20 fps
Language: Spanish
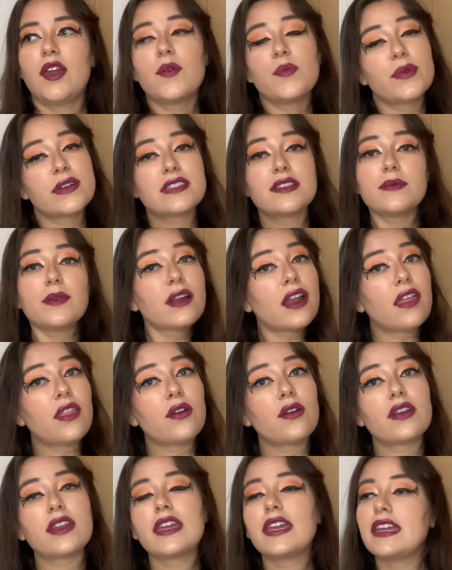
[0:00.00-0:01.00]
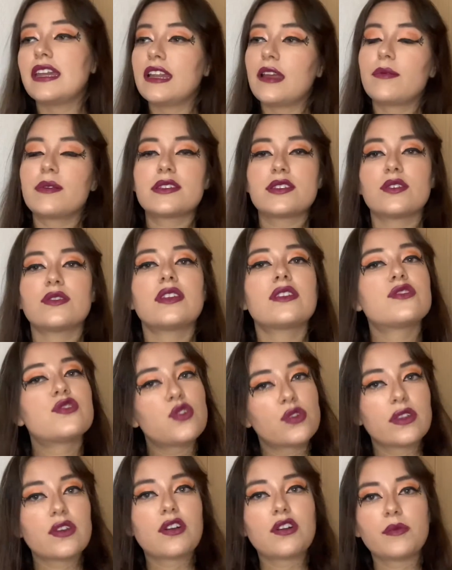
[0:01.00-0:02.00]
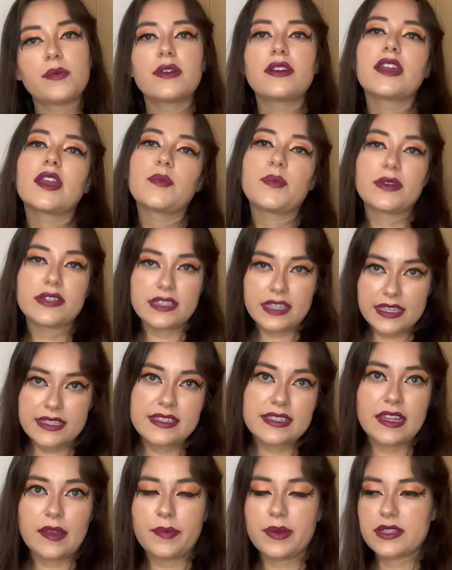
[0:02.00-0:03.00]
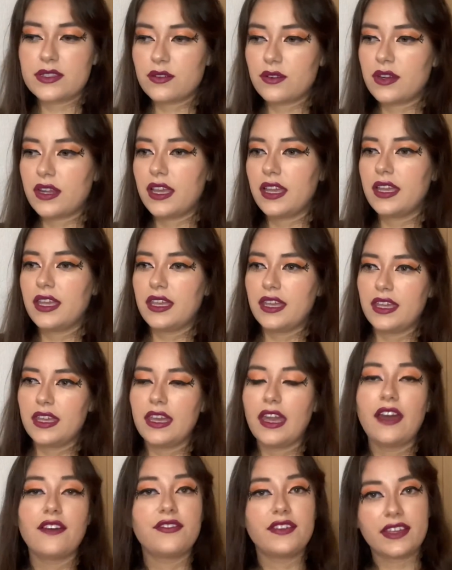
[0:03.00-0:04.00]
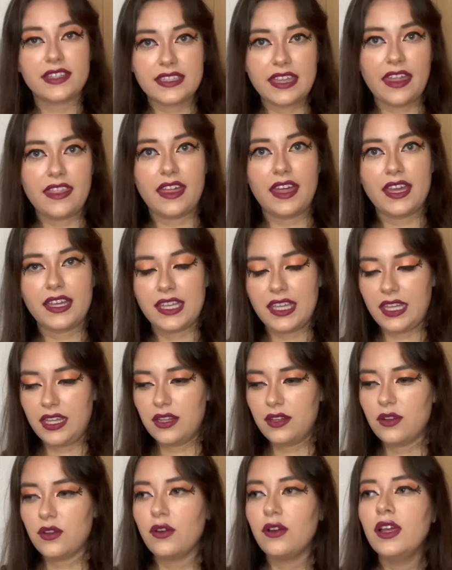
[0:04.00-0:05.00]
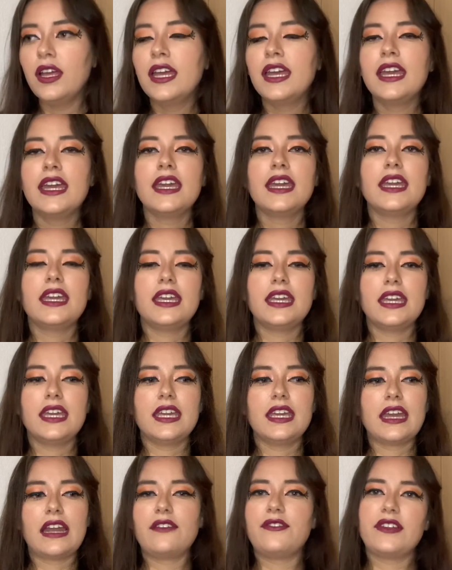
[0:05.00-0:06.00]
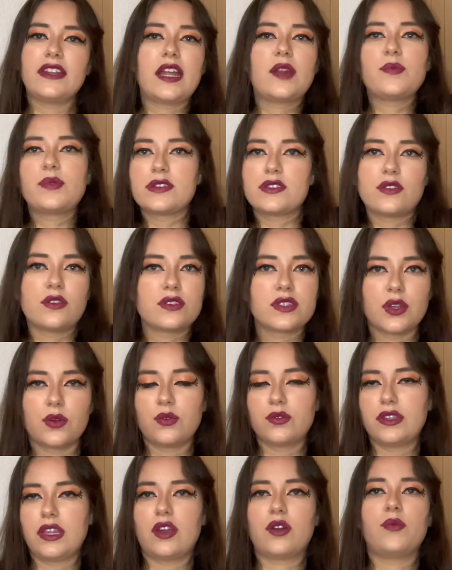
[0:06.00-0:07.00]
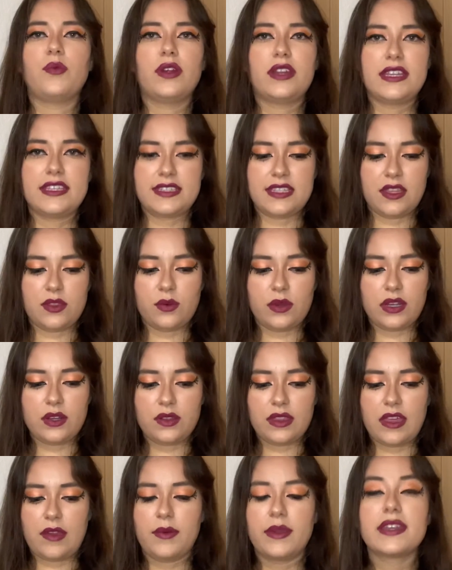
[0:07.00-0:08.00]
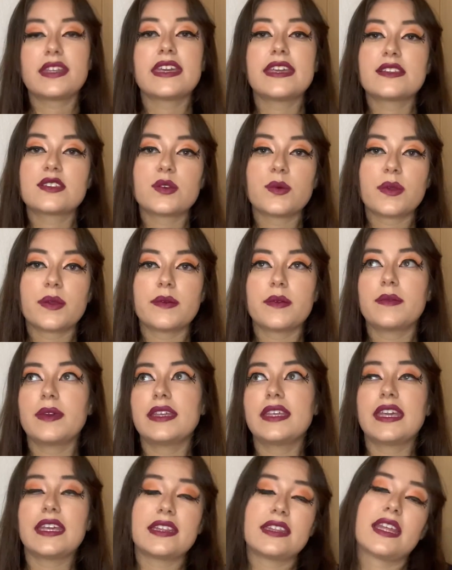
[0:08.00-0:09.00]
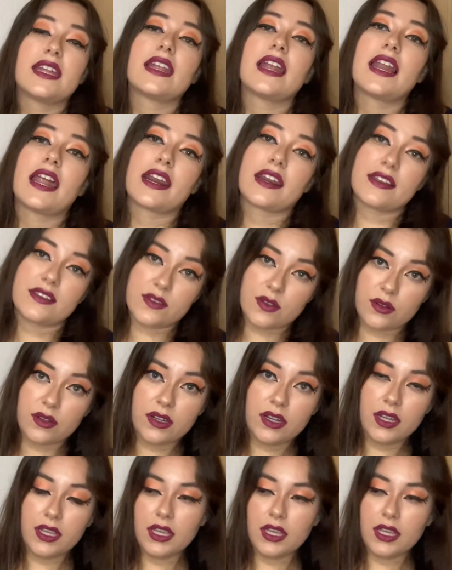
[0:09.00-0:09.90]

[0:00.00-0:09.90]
pues el violador, y la versión de Jodie Comer, que pues es la persona afectada aquí, ¿no? Y al final pues todo se junta como en este duelo de a ver quién sobrevive y quién tiene la razón.